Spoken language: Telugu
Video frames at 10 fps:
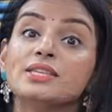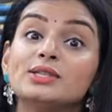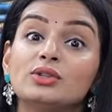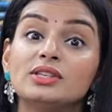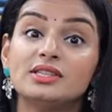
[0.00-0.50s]

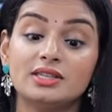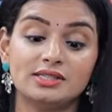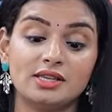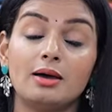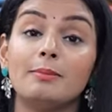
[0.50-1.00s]
సో దిస్
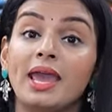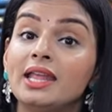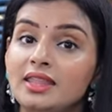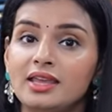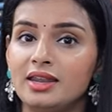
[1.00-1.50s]
ఇస్
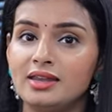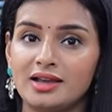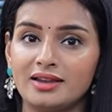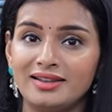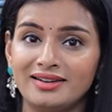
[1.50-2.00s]
మెహందీ గ్రీన్
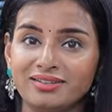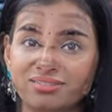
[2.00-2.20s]
కలర్